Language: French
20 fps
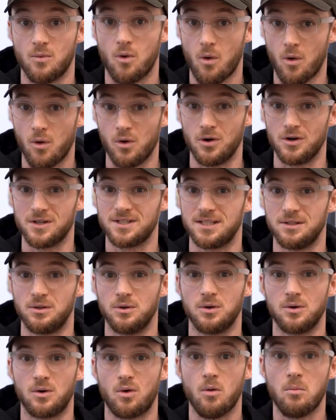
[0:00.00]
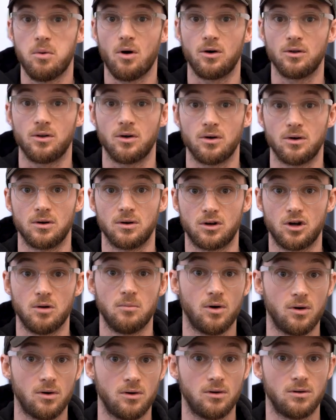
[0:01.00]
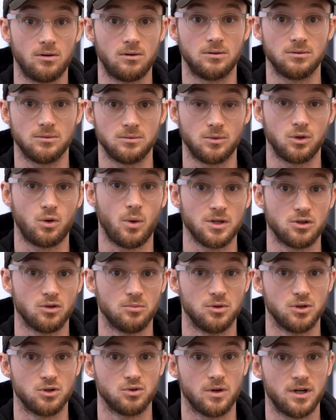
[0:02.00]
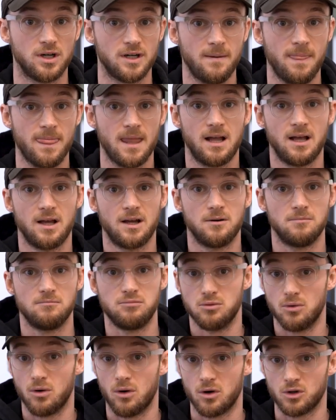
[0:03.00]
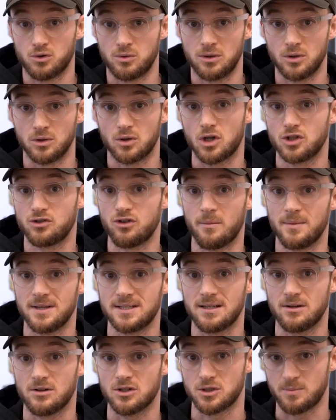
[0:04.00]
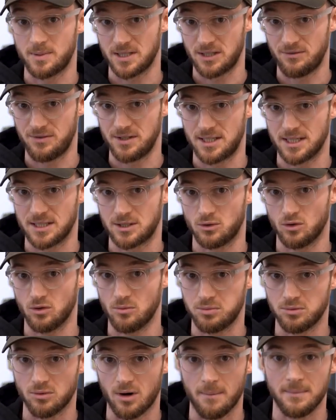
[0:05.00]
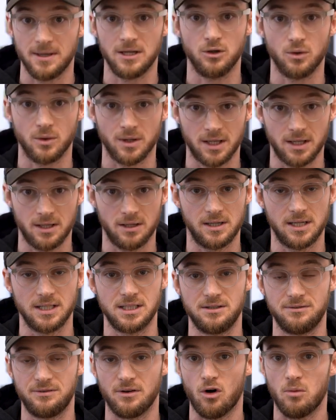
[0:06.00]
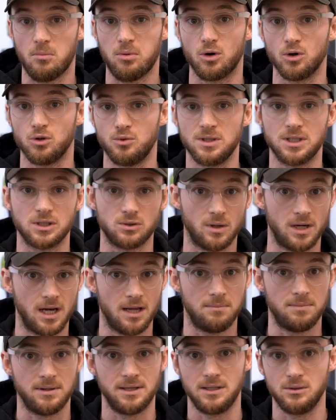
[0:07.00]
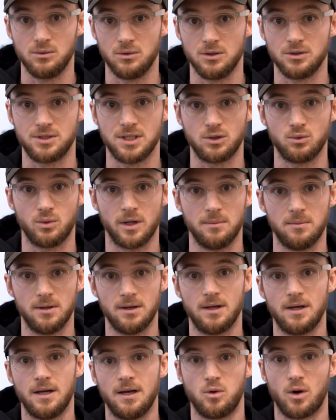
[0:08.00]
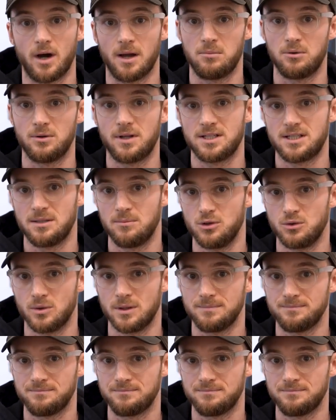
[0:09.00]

Mon rôle, c'est de comprendre comment, de quoi ils ont besoin, pour ensuite transformer ça en spécification pour améliorer les différents produits, que ce soit l'appli ou le site web, pour répondre à ces besoins.